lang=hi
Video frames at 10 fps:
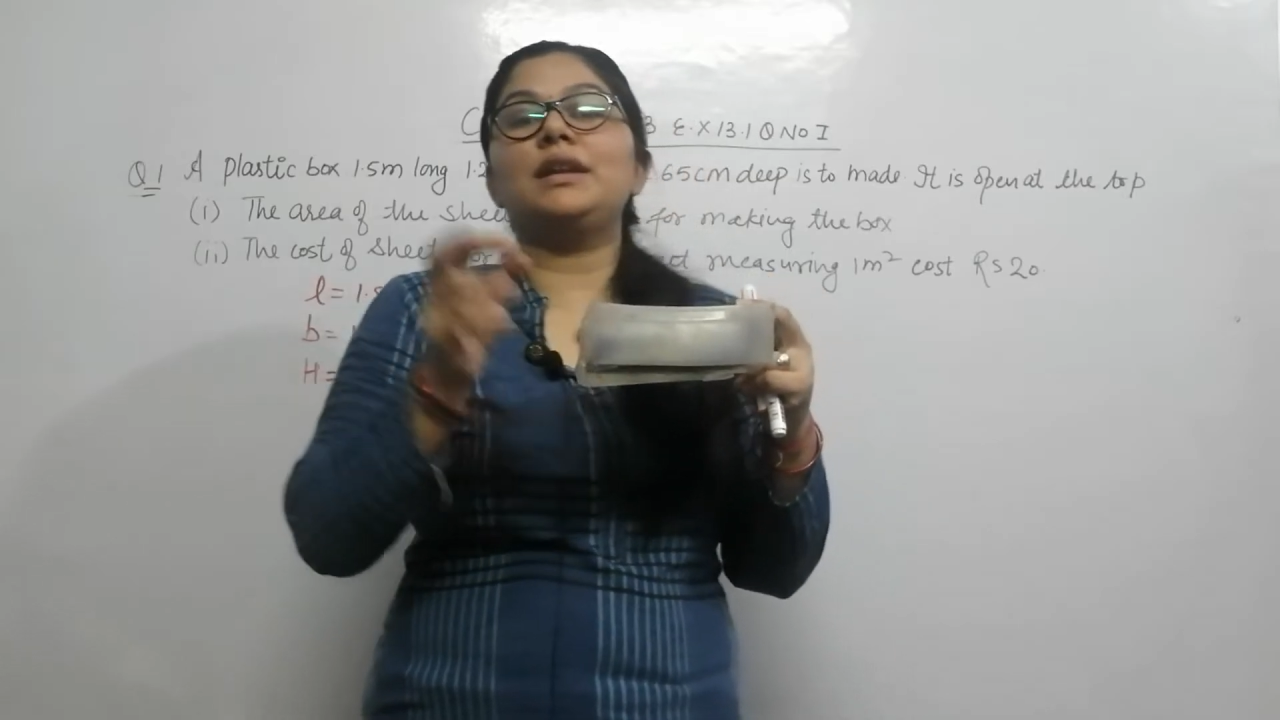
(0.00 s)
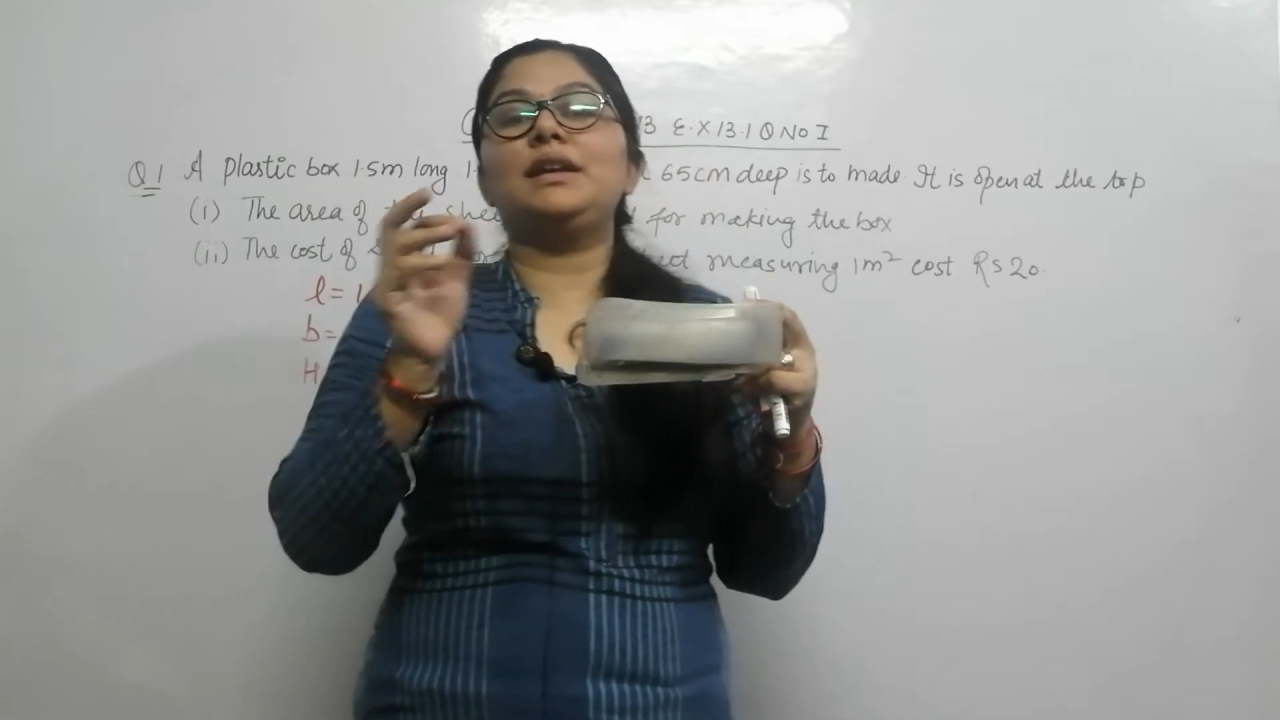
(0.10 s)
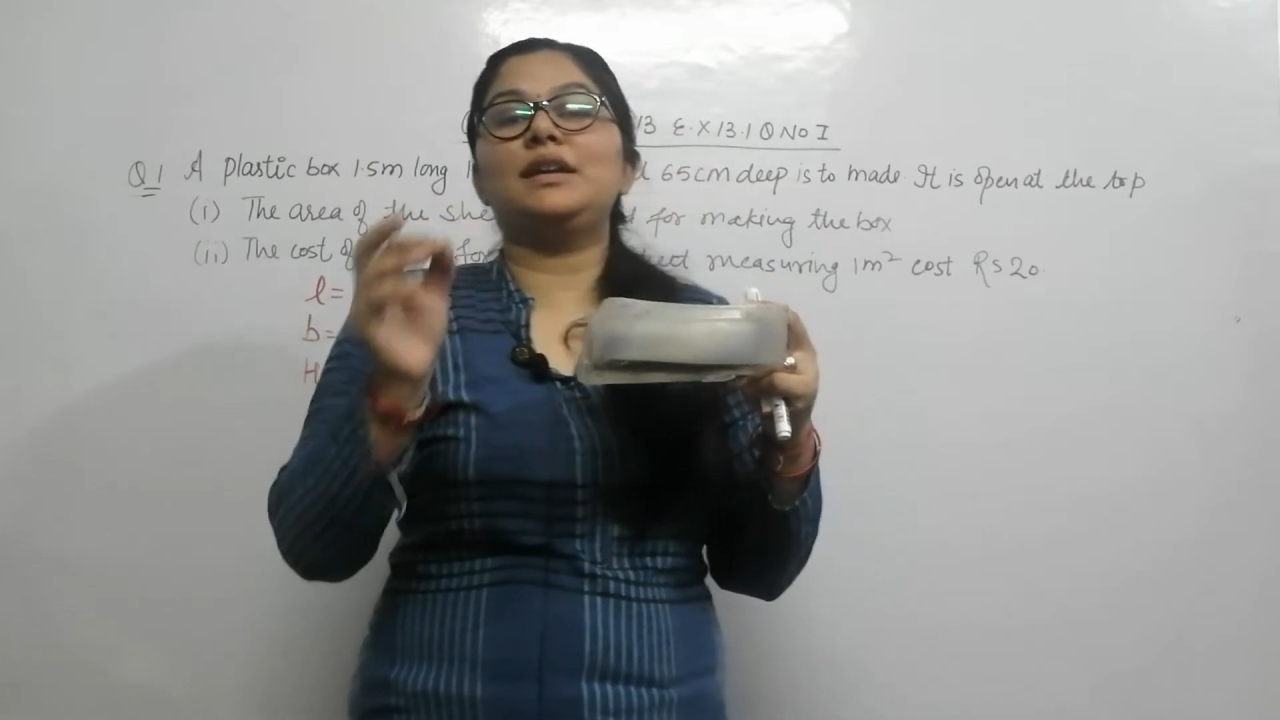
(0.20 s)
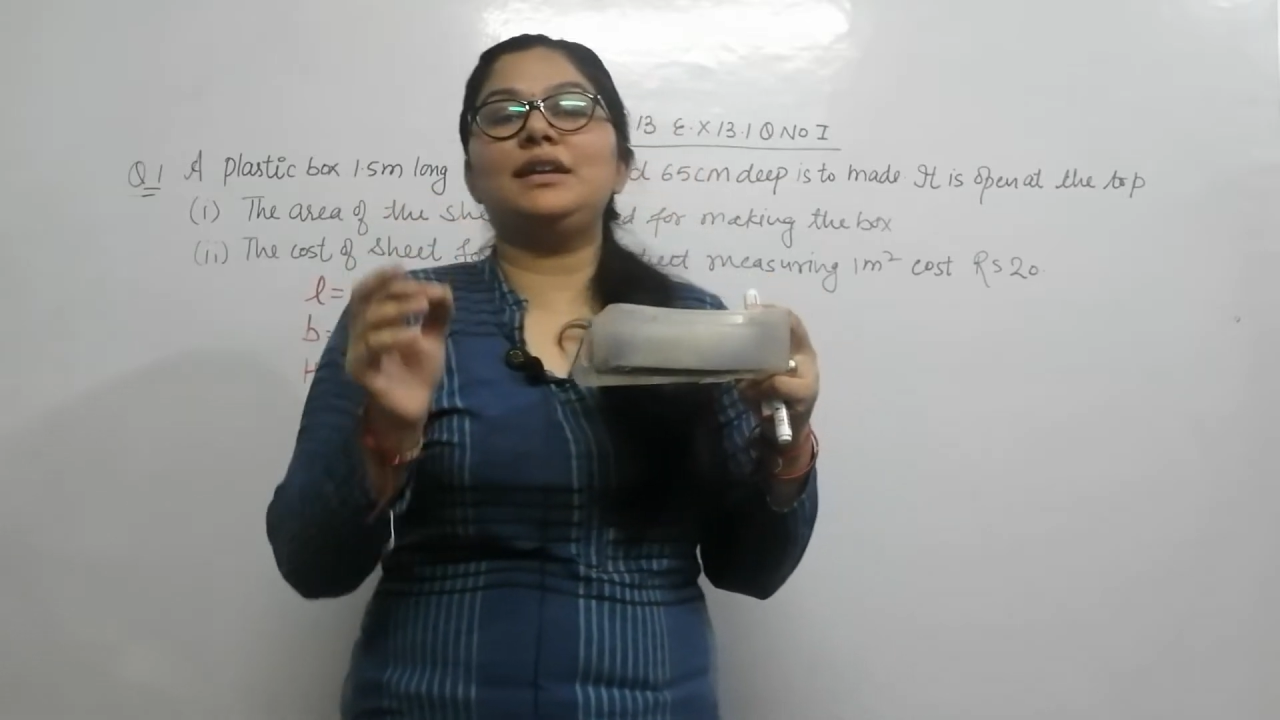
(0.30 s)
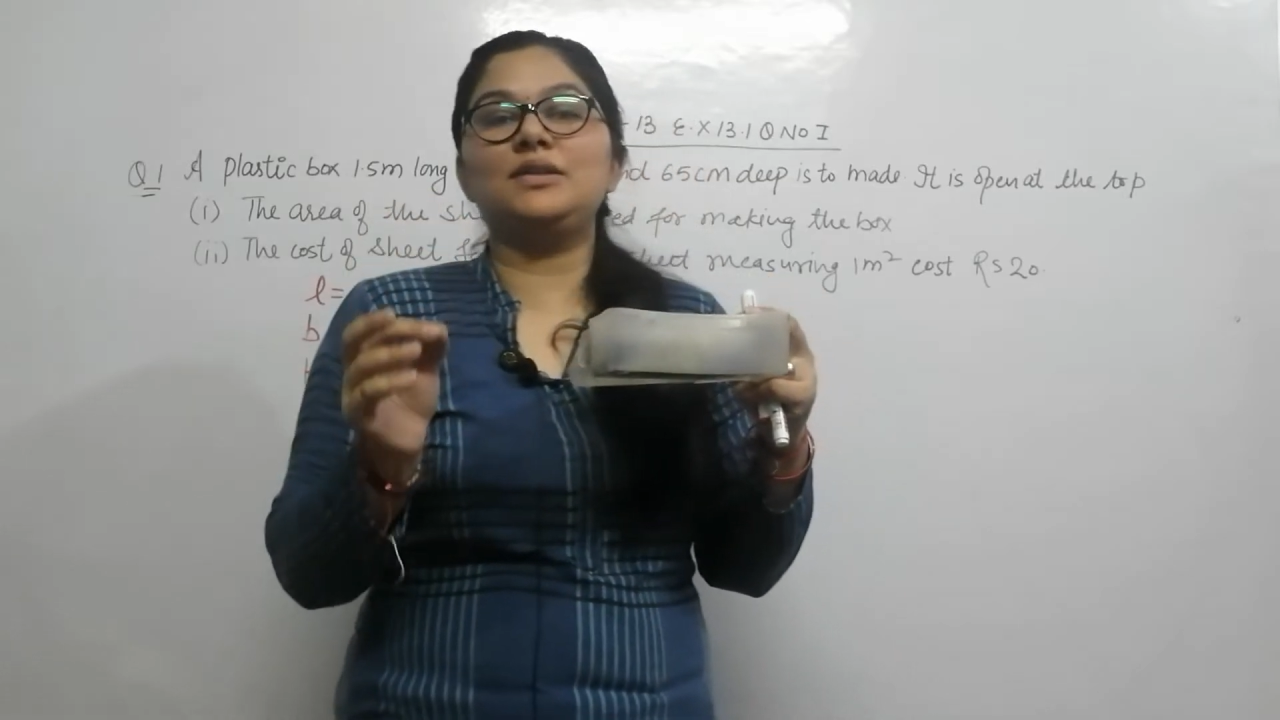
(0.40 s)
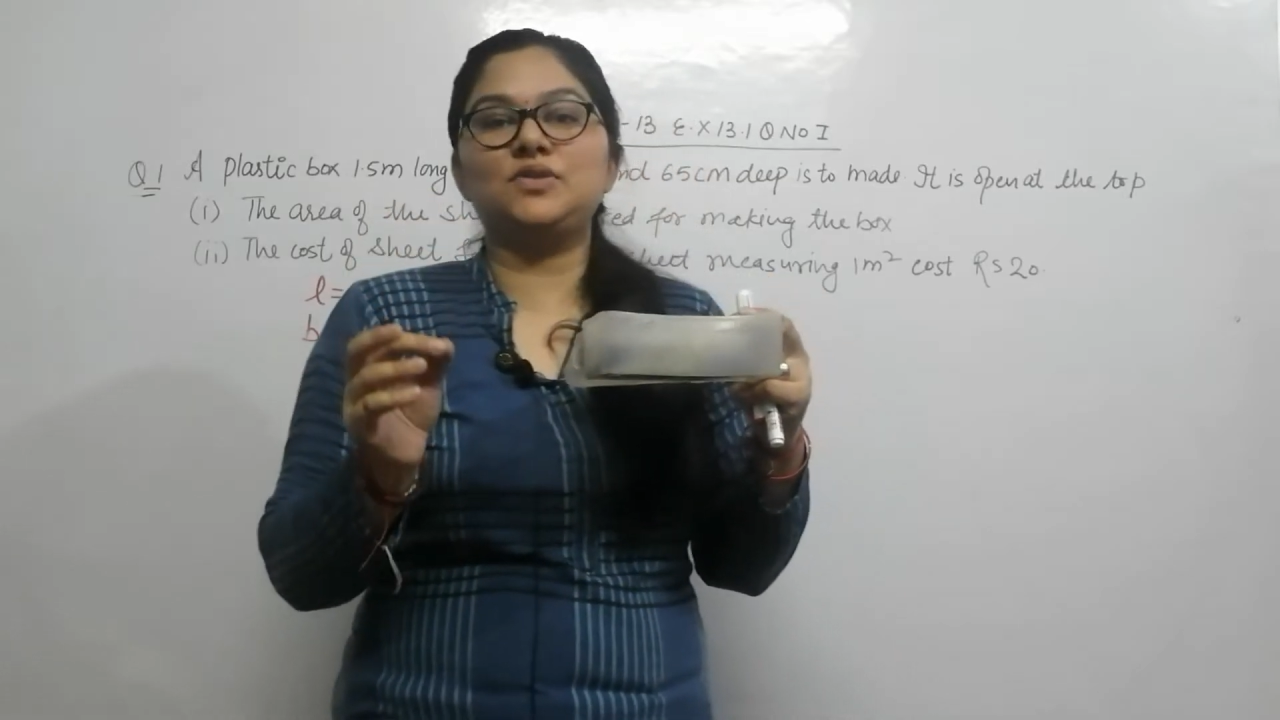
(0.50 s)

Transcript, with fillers: क्लियरली एक